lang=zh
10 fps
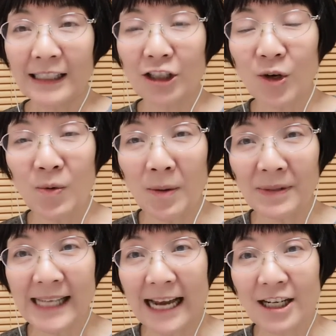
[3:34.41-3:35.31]
你说我
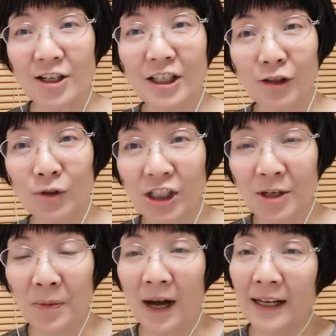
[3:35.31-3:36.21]
不在时你就寂
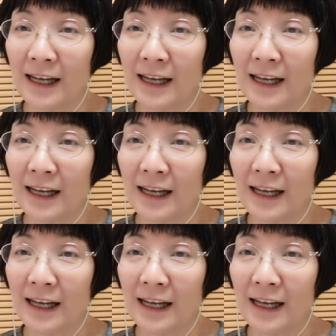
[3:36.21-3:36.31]
寞，